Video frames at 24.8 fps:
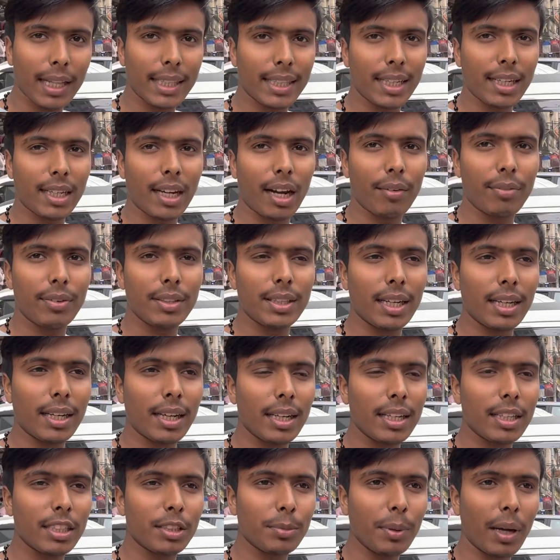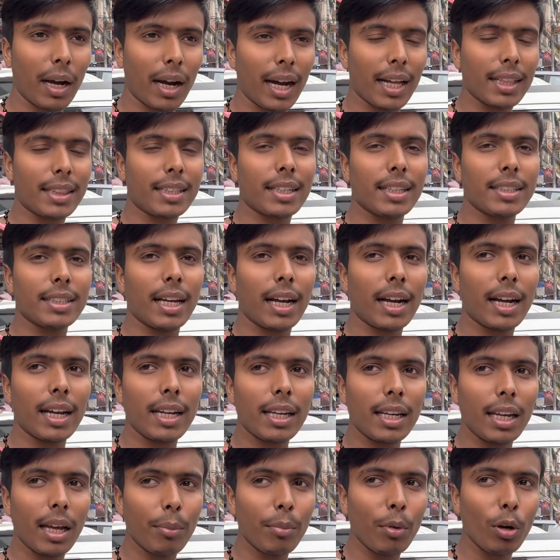आते हैं काफी तरीके के हाथ कट जाएगा
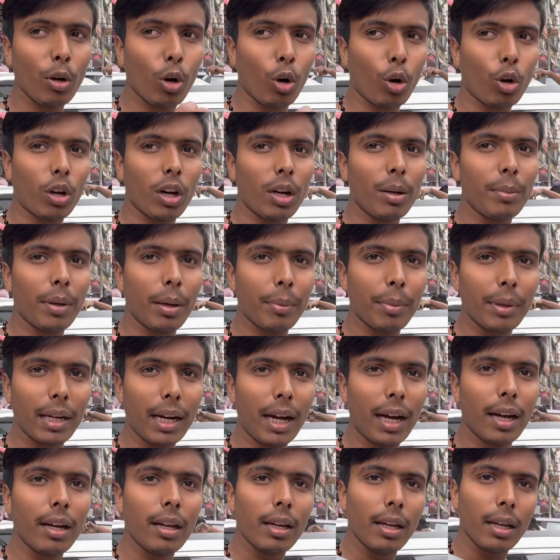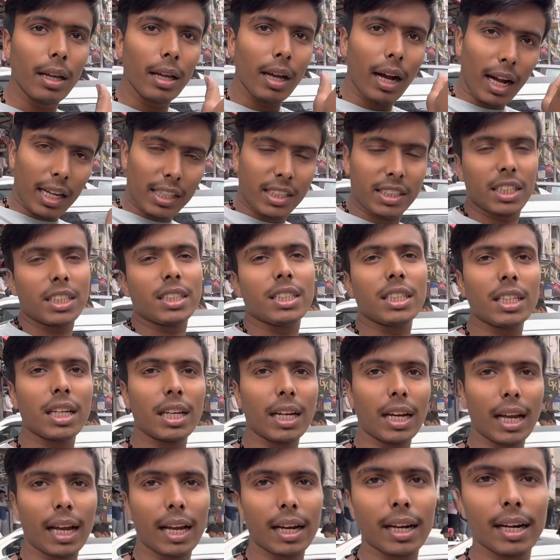लेकिन हम लोकल में भी ना अच्छी चीज
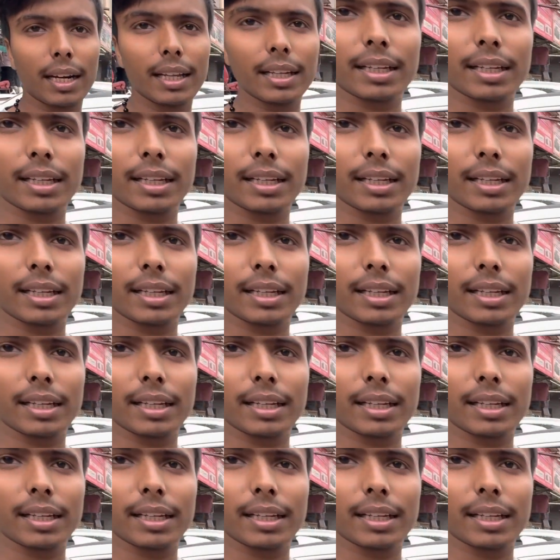लगाया गाड़ी